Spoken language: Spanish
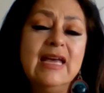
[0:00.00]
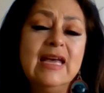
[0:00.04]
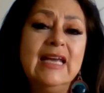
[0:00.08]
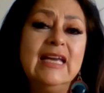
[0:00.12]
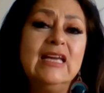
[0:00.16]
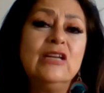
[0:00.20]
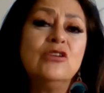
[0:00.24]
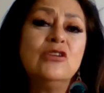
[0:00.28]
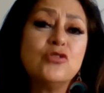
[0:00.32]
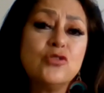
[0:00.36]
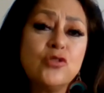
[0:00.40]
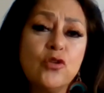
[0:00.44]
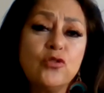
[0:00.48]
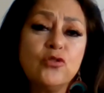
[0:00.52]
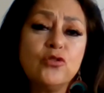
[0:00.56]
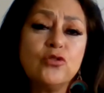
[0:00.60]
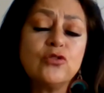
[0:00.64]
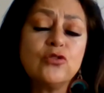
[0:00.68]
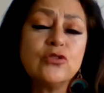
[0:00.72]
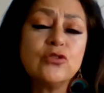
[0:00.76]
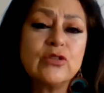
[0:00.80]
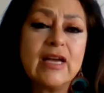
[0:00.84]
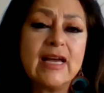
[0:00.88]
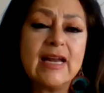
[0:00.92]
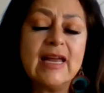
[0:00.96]
y
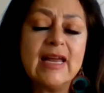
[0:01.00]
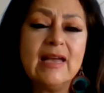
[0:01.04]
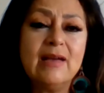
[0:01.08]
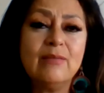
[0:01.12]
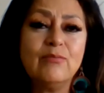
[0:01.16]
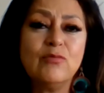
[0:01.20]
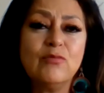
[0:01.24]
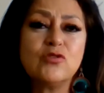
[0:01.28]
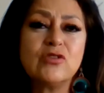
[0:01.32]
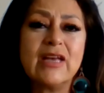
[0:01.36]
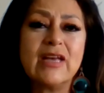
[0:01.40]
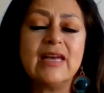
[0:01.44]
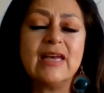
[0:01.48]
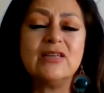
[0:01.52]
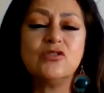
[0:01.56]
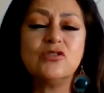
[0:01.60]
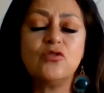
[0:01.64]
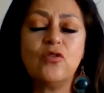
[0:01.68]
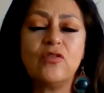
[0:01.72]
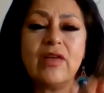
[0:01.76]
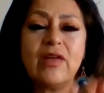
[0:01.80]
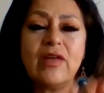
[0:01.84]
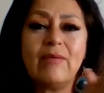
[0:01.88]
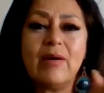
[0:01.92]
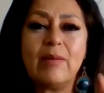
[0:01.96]
nosotros creemos que
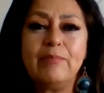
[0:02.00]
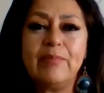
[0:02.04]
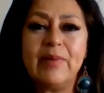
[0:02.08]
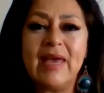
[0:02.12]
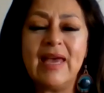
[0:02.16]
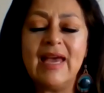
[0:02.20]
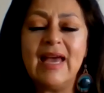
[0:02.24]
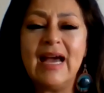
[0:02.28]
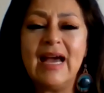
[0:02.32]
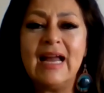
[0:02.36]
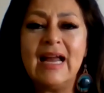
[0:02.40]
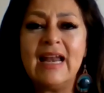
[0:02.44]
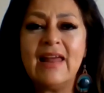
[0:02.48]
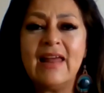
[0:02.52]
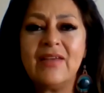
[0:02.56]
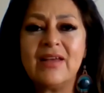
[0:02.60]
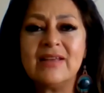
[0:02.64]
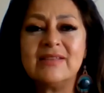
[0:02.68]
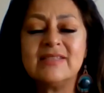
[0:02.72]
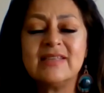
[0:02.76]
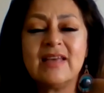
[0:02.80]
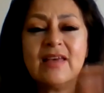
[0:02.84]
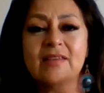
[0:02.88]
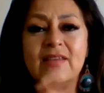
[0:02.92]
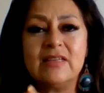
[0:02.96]
esto daba pie a la
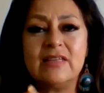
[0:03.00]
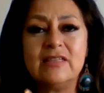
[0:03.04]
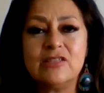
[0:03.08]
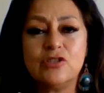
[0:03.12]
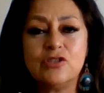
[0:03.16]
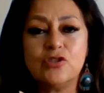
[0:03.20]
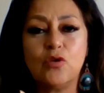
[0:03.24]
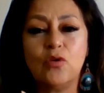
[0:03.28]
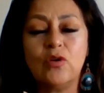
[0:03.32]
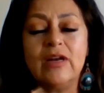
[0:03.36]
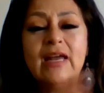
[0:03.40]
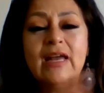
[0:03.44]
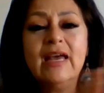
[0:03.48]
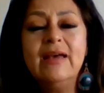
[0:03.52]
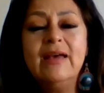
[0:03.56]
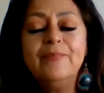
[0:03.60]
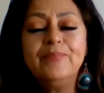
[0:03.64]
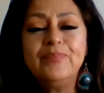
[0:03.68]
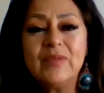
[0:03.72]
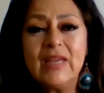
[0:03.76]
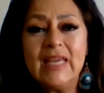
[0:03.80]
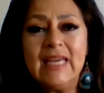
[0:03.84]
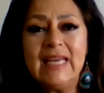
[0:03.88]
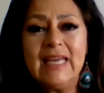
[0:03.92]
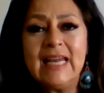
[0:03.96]
danza del sol
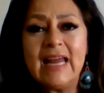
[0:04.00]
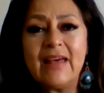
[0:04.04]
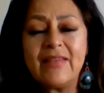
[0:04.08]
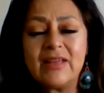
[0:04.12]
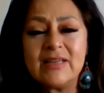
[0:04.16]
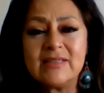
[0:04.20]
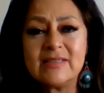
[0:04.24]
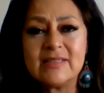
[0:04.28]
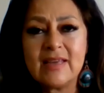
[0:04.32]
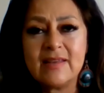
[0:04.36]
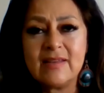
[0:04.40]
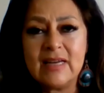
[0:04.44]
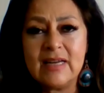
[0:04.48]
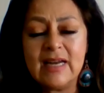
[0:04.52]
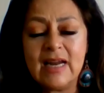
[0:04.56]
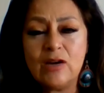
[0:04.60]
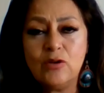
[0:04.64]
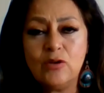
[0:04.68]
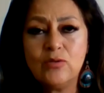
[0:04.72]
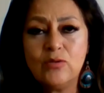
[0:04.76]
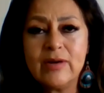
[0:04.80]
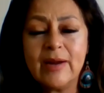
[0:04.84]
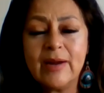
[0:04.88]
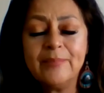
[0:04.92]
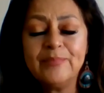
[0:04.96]
y la danza de la
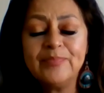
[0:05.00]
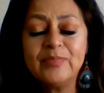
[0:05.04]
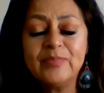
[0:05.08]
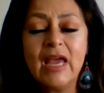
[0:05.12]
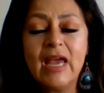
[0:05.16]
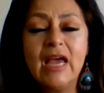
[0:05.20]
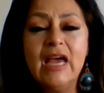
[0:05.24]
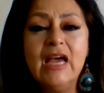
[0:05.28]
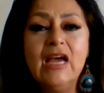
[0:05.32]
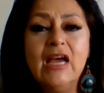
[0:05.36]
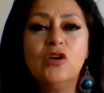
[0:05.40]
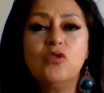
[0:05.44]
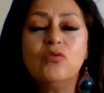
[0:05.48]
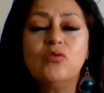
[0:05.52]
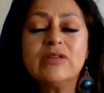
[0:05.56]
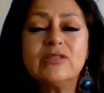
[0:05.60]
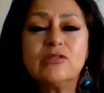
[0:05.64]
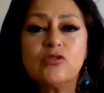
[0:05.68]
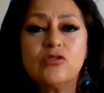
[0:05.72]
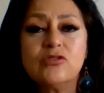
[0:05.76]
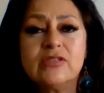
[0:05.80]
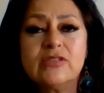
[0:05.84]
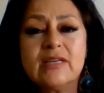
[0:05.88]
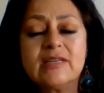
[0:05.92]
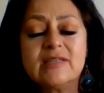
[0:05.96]
luna.
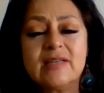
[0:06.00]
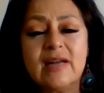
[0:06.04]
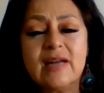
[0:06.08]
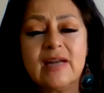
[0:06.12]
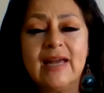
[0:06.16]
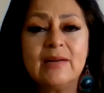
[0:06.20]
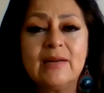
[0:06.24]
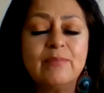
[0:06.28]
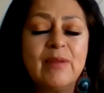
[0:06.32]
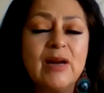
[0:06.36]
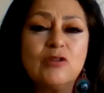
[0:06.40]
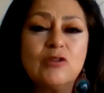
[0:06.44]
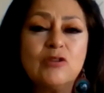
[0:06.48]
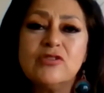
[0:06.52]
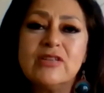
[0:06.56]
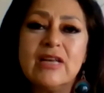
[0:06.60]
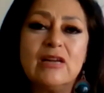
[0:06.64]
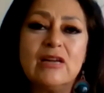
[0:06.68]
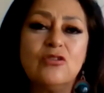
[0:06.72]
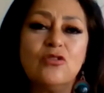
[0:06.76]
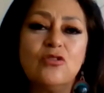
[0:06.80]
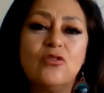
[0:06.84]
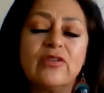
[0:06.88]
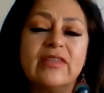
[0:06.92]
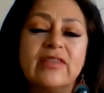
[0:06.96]
Nuestros hermanos
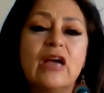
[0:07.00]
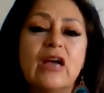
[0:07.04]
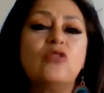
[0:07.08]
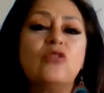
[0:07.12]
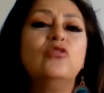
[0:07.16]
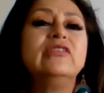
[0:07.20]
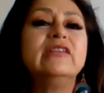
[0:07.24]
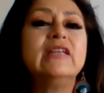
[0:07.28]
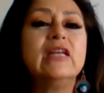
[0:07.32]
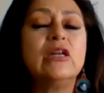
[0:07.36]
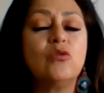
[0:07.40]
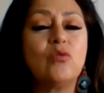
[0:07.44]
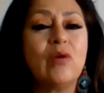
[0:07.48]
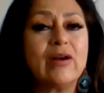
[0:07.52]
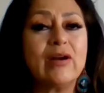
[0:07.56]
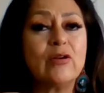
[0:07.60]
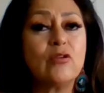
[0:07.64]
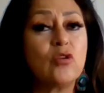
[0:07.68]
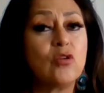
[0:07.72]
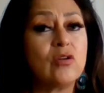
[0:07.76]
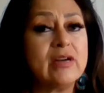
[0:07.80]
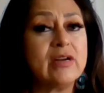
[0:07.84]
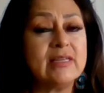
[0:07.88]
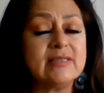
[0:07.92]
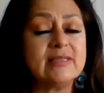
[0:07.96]
del norte
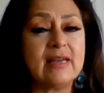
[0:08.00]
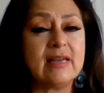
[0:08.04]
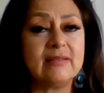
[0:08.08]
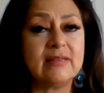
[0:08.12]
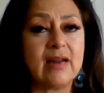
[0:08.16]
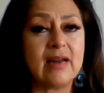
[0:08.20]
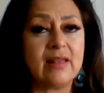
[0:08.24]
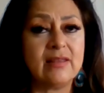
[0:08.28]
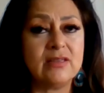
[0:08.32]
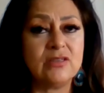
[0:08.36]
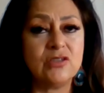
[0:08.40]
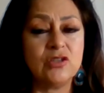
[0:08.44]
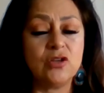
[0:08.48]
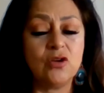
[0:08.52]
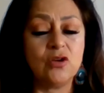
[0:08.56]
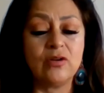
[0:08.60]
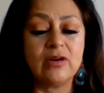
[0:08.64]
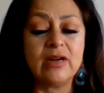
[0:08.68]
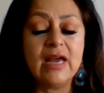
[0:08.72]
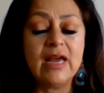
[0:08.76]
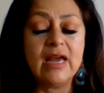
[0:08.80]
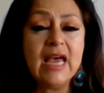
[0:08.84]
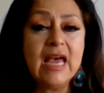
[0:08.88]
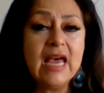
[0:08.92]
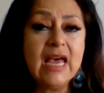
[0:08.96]
continuaron con esa tradición.
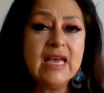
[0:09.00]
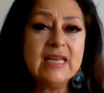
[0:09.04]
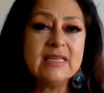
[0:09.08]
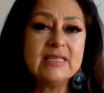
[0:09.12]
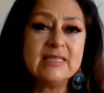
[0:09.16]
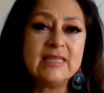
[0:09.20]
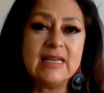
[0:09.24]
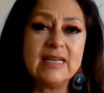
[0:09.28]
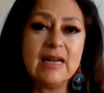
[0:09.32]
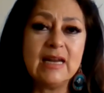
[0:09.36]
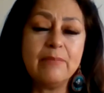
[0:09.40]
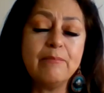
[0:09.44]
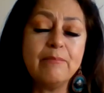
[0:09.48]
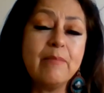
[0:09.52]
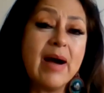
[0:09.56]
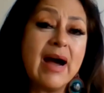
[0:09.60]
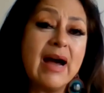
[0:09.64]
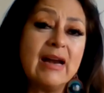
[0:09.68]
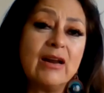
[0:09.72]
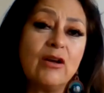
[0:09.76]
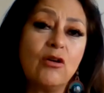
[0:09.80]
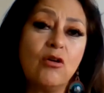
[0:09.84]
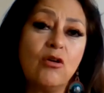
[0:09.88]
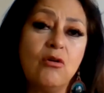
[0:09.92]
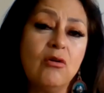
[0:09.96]
Sin
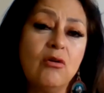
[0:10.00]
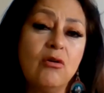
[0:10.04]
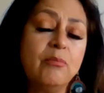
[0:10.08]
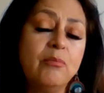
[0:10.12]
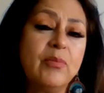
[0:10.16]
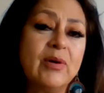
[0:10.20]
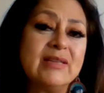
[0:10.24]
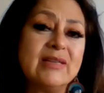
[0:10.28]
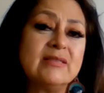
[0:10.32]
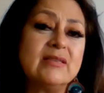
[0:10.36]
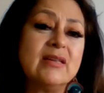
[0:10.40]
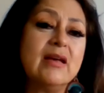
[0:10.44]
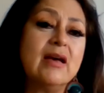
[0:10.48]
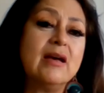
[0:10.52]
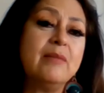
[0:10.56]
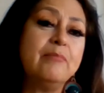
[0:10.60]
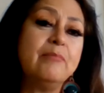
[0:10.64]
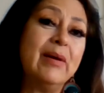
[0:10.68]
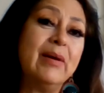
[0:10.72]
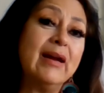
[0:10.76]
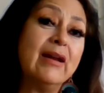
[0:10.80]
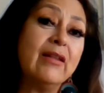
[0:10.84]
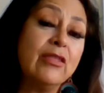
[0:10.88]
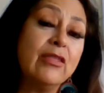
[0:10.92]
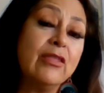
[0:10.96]
embargo, pues se
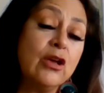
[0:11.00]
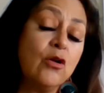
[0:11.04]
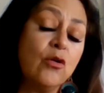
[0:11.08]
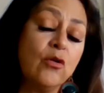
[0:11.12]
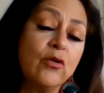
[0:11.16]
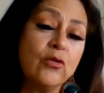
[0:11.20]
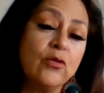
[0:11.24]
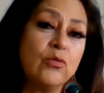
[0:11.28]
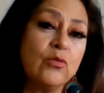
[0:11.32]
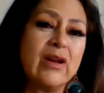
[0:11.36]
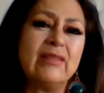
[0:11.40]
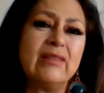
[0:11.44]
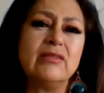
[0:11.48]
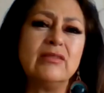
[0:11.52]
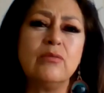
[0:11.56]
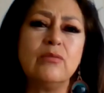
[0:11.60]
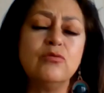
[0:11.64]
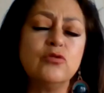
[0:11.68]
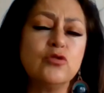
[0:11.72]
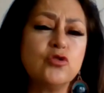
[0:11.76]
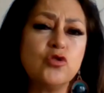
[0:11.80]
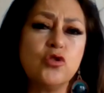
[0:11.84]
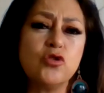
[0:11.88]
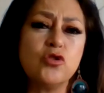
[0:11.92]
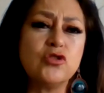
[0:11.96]
perdió durante
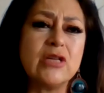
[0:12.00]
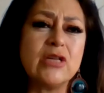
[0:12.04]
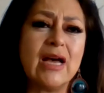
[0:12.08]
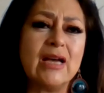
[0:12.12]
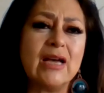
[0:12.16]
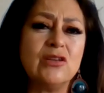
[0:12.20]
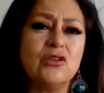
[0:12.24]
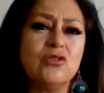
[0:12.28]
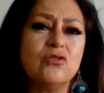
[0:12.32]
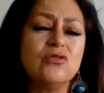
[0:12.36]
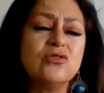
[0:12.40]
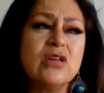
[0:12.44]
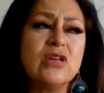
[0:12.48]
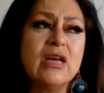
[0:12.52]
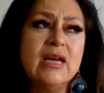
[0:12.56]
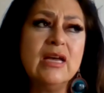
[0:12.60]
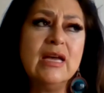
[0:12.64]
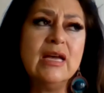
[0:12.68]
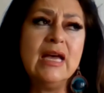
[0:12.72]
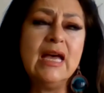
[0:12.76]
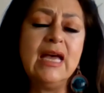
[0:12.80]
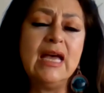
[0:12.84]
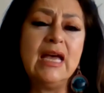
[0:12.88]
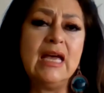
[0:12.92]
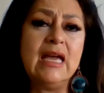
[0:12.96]
muchos años
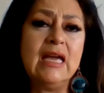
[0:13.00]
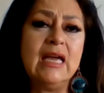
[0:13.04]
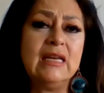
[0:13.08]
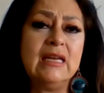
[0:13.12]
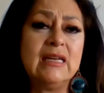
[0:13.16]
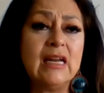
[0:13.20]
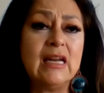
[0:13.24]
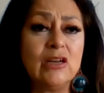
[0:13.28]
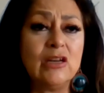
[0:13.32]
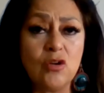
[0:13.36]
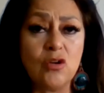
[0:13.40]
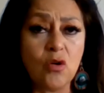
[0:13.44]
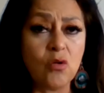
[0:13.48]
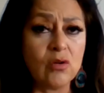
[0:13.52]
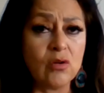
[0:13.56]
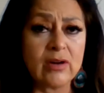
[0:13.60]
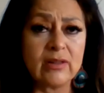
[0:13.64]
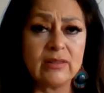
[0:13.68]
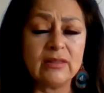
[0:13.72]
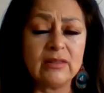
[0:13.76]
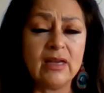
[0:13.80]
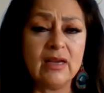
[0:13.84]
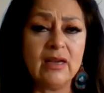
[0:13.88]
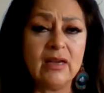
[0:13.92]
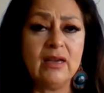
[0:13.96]
en el
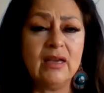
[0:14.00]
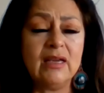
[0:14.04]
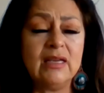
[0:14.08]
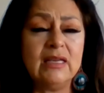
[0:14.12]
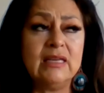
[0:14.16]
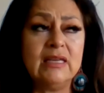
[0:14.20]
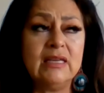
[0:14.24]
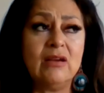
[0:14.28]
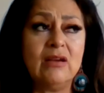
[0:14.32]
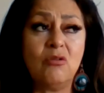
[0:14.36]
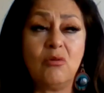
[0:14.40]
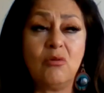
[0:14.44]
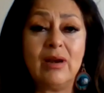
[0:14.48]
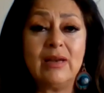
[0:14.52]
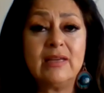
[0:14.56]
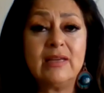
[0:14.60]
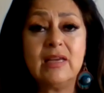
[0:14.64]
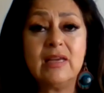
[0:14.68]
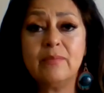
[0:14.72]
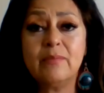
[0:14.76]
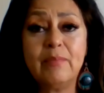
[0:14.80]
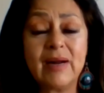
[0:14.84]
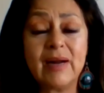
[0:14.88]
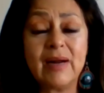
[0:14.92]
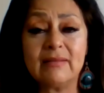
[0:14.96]
norte y en
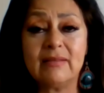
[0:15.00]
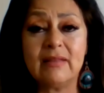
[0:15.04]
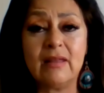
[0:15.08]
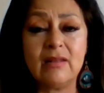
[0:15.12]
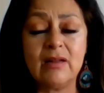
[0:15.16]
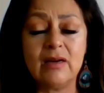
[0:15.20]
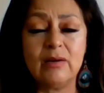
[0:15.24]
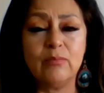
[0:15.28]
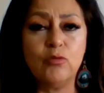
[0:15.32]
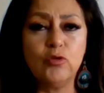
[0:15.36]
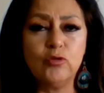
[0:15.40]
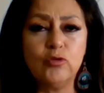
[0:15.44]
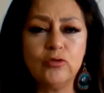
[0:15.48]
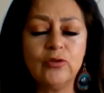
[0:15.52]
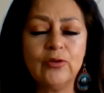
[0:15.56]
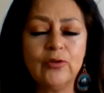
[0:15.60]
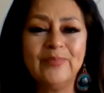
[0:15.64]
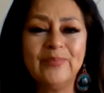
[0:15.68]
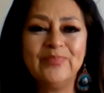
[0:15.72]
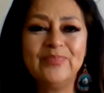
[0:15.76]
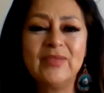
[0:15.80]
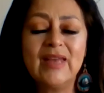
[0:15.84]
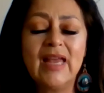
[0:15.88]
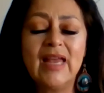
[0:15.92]
cualquier parte del mundo.